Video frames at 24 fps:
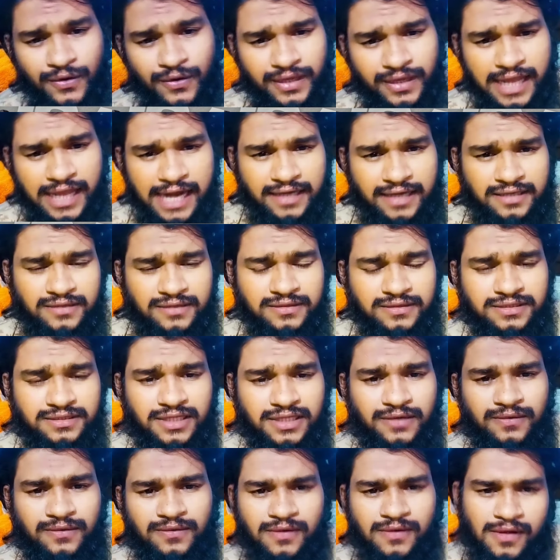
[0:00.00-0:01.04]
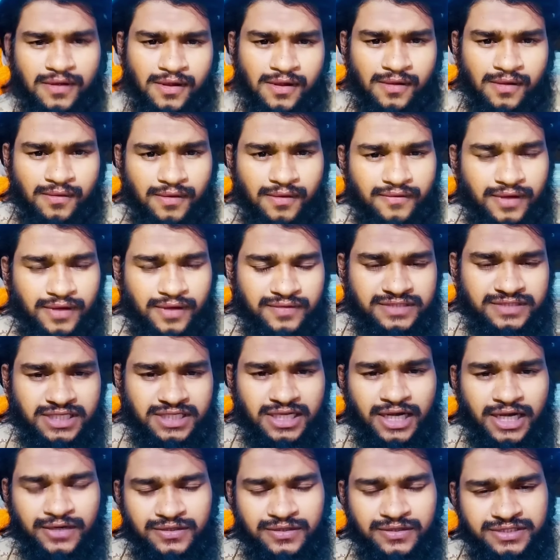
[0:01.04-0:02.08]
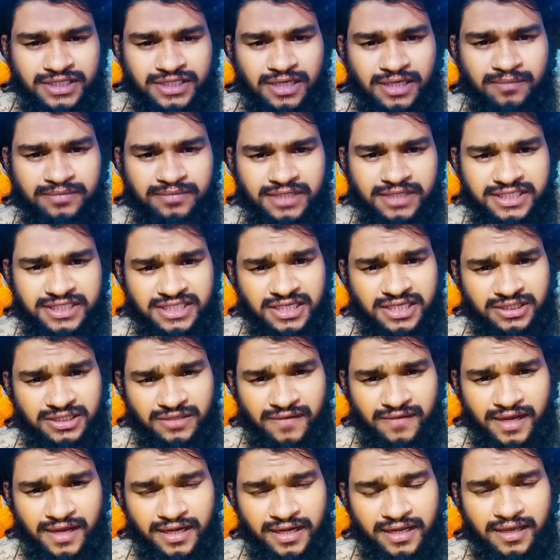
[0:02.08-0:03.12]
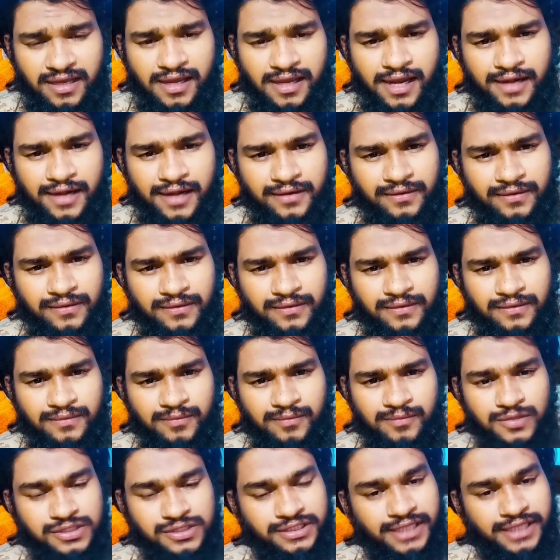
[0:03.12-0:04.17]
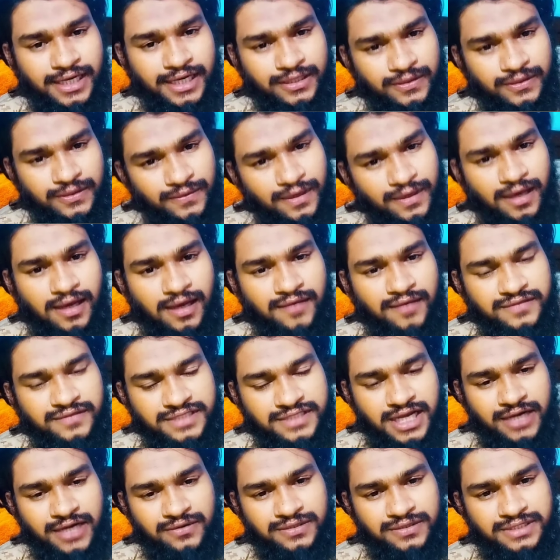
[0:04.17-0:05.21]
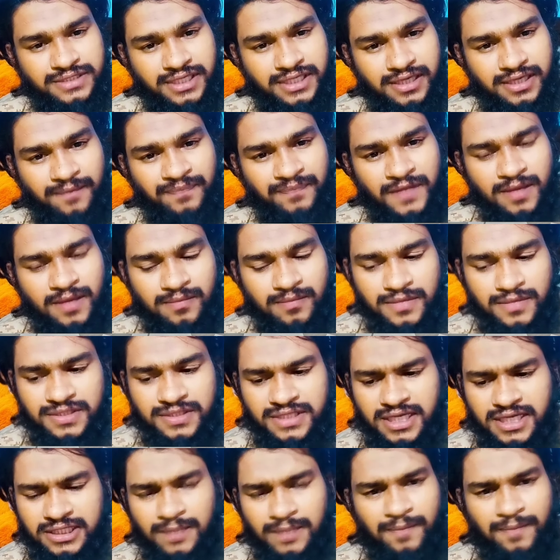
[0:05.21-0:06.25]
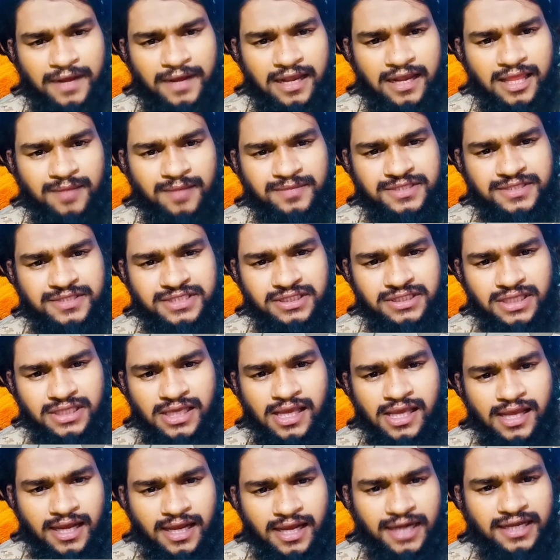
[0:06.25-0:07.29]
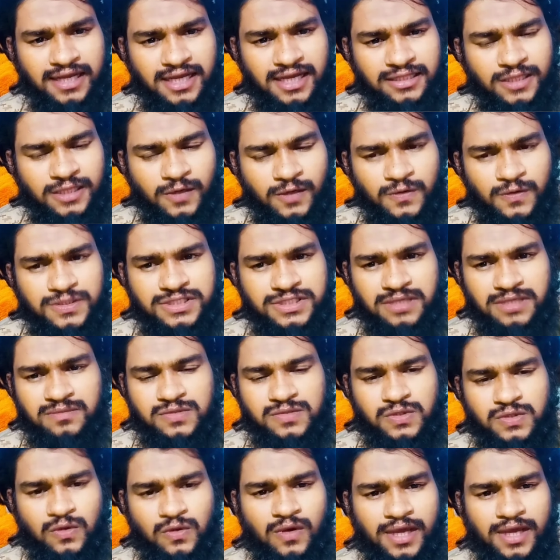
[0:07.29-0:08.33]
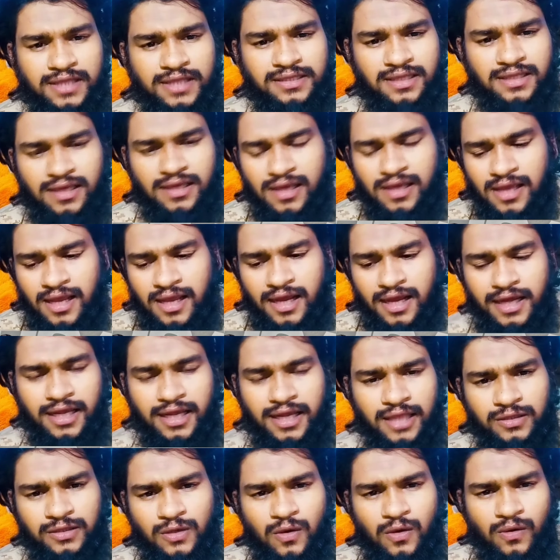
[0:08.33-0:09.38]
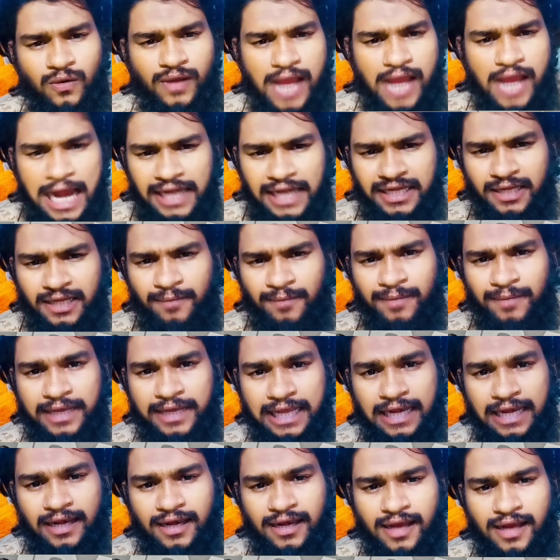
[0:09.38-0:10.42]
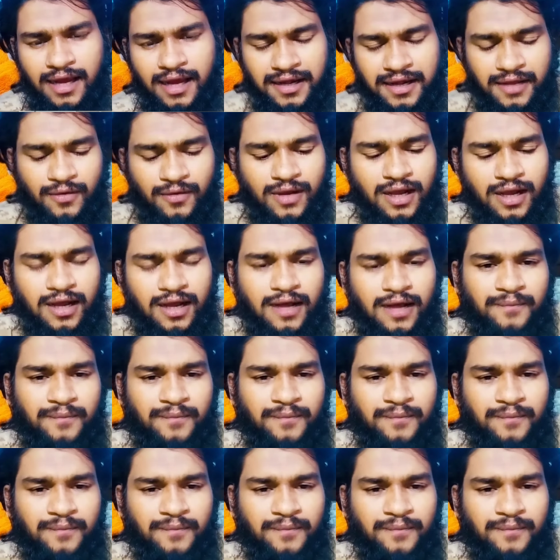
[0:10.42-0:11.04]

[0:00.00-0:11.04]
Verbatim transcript: రెండు క్యారెక్టర్లు ఇద్దరు విజయ్ ఆంటోన్ చేయడం దర్శకత్వం ఆయనే అండ్ మ్యూజిక్ డైరెక్టర్ కూడా విజయ్ ఆంటోన్ చేయడం మ్యూజిక్ అయితే పర్లేదు అనిపించింది కానీ కథే కొంచెం స్లోగా అయింది కానీ అందులో ఒక యాంటీన్ బికిల్ అనే ఒక